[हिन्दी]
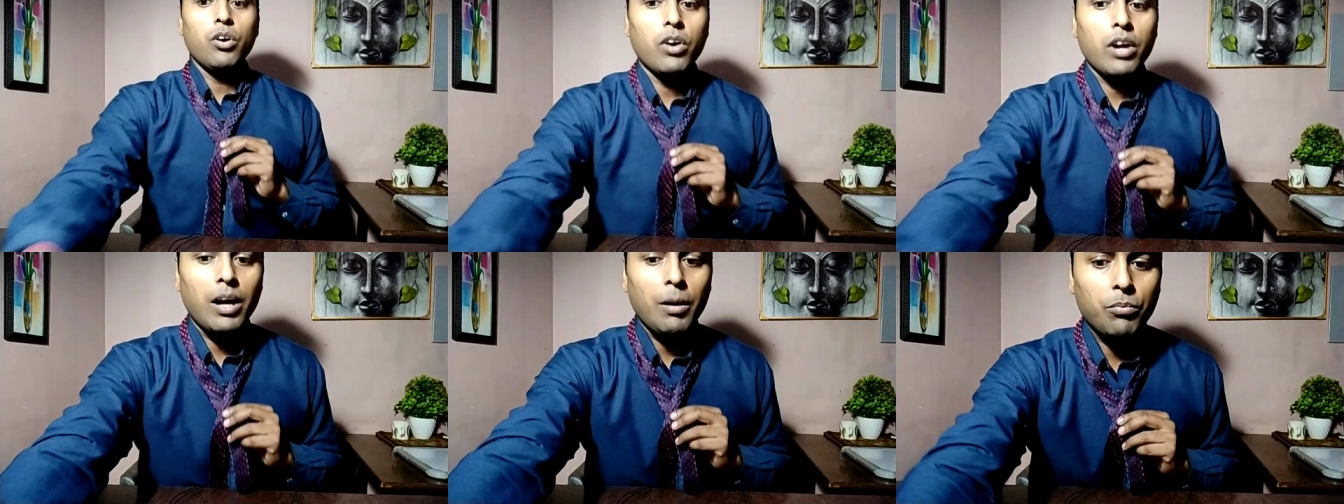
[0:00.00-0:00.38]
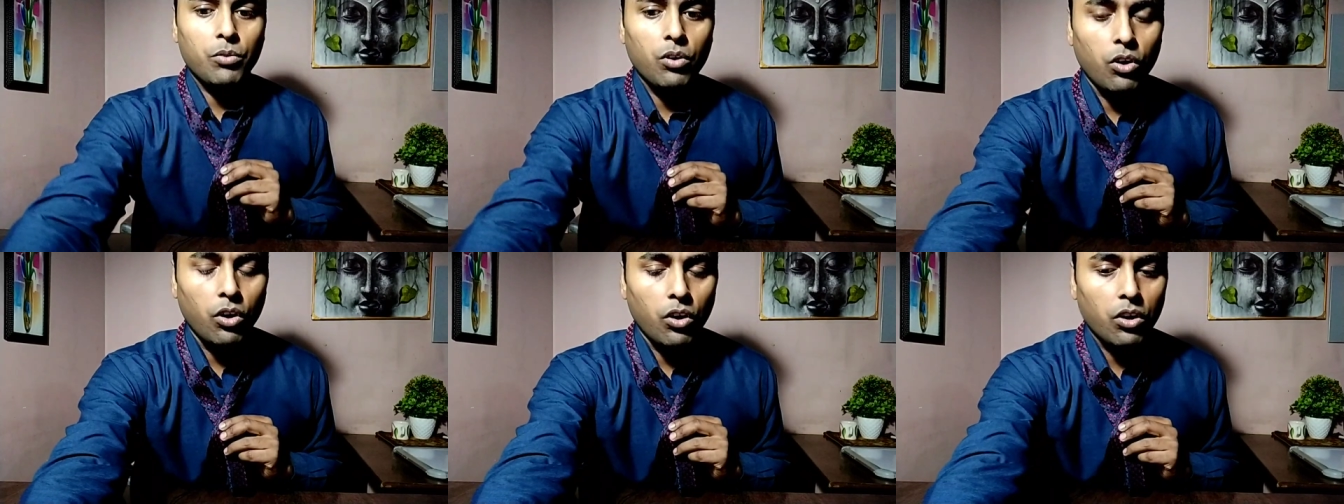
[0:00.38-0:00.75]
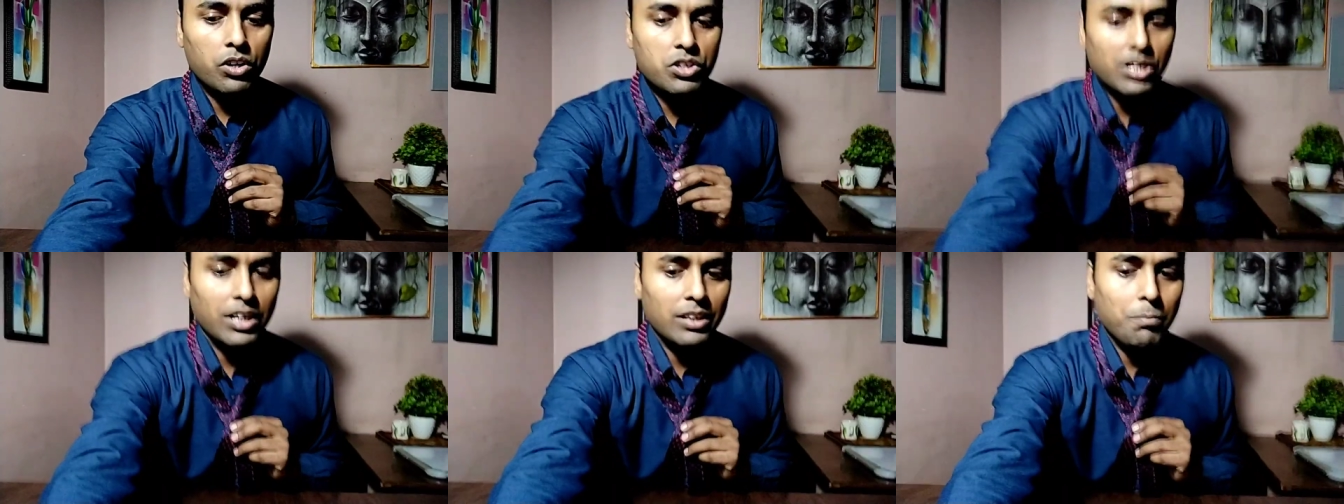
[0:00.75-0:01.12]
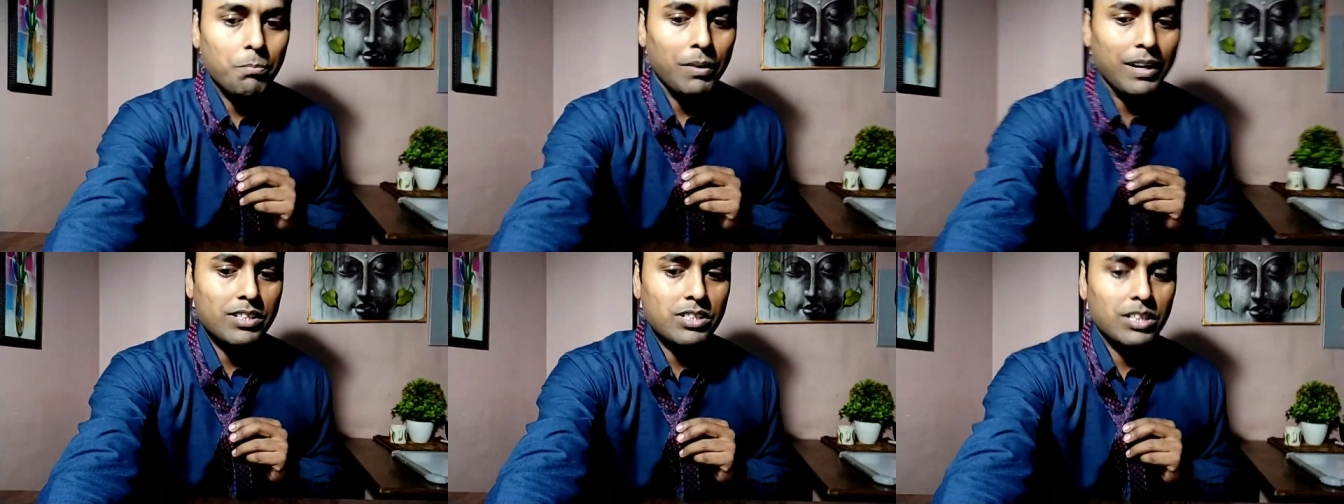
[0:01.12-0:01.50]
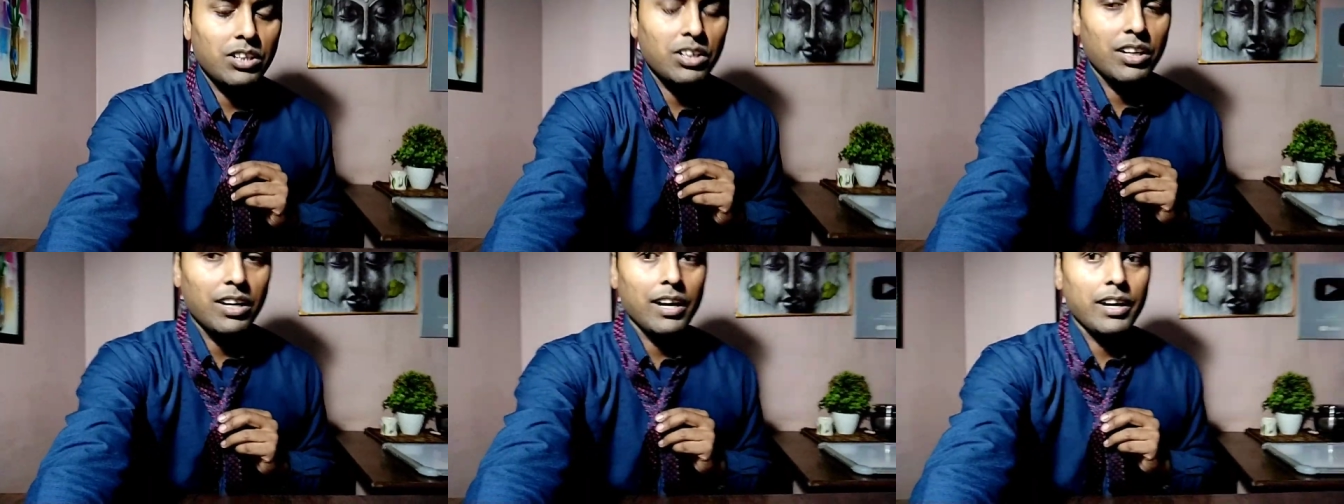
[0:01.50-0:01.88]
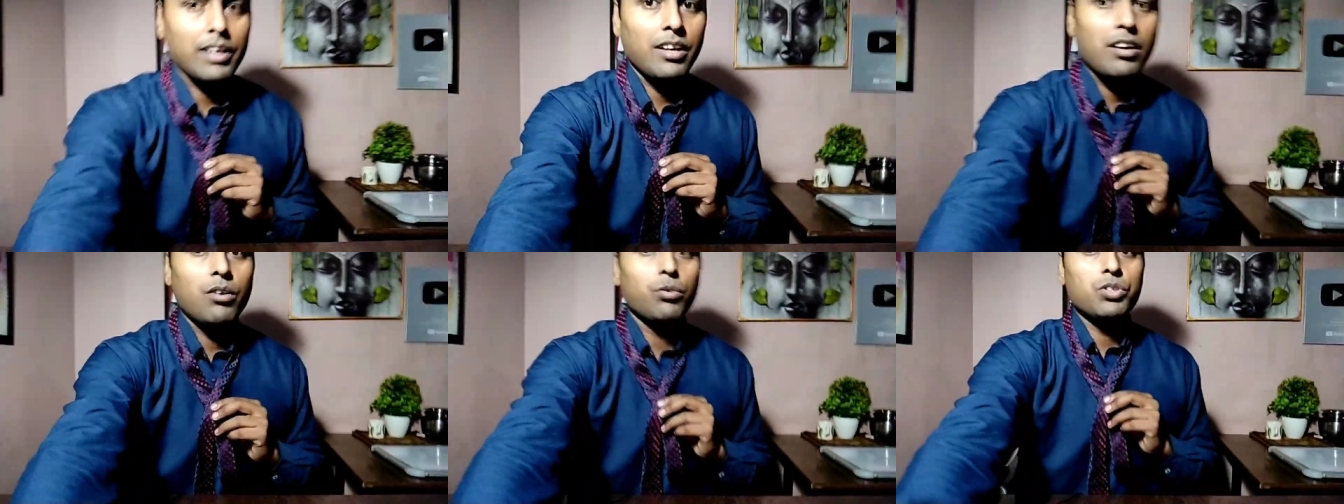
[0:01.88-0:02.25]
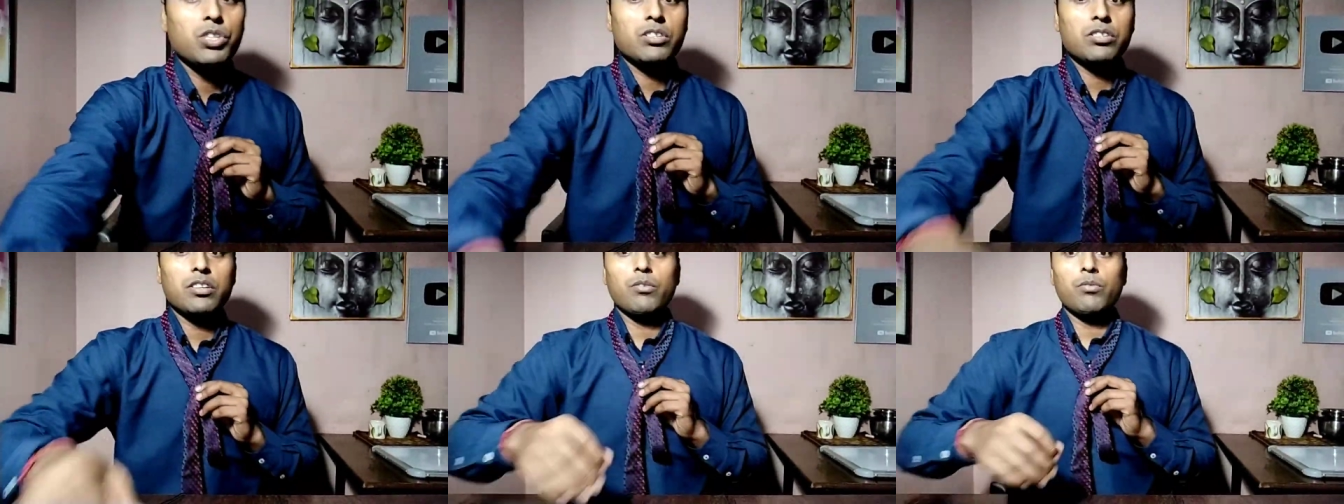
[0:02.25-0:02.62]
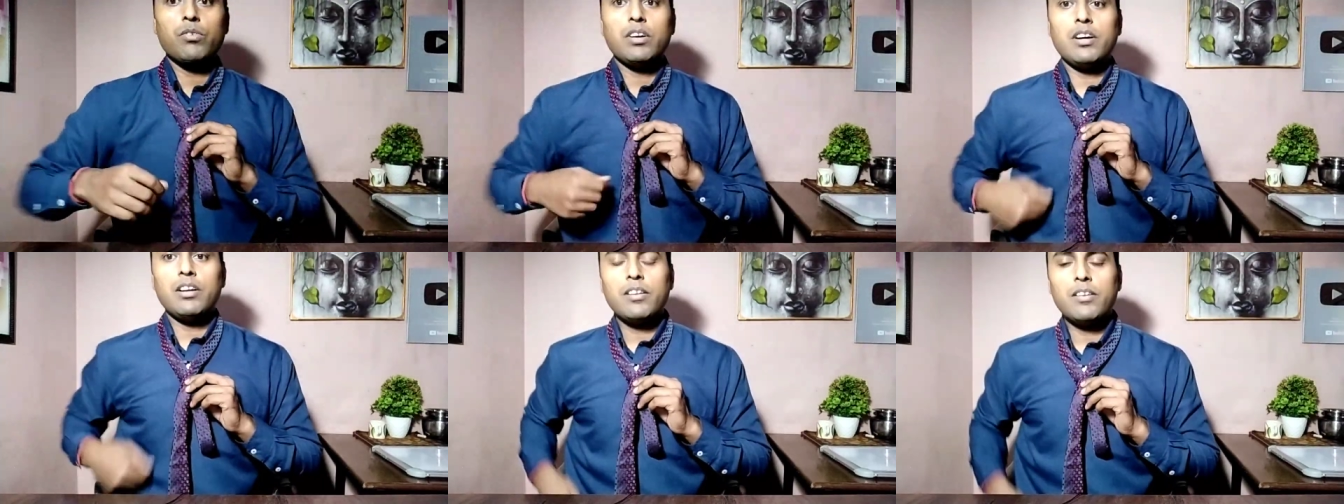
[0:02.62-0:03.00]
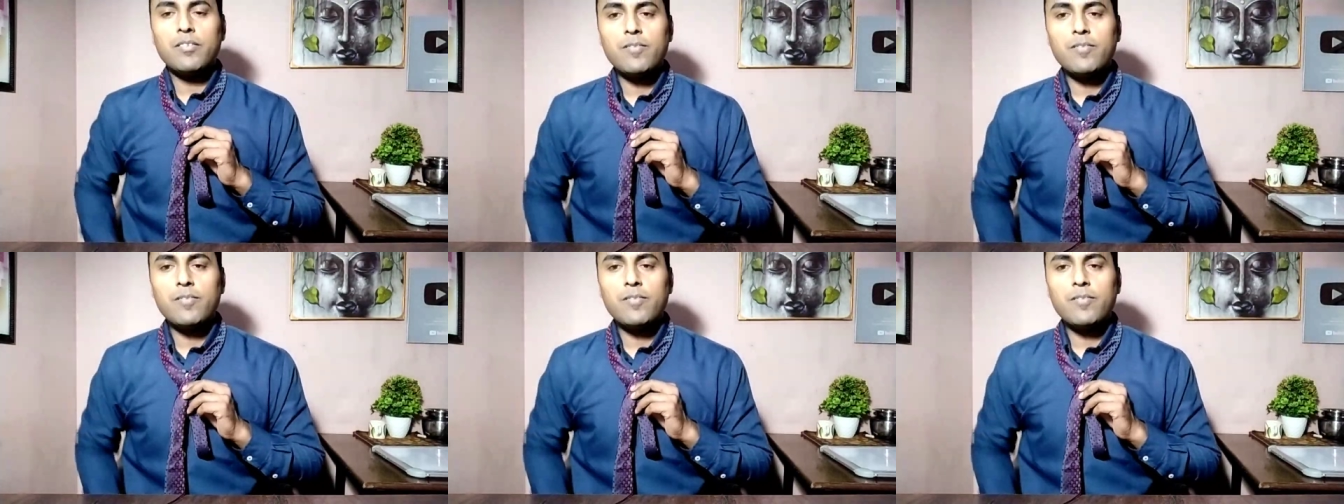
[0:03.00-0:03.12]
और आपको और ज्यादा पास से दिखाने की कोशिश करूंगा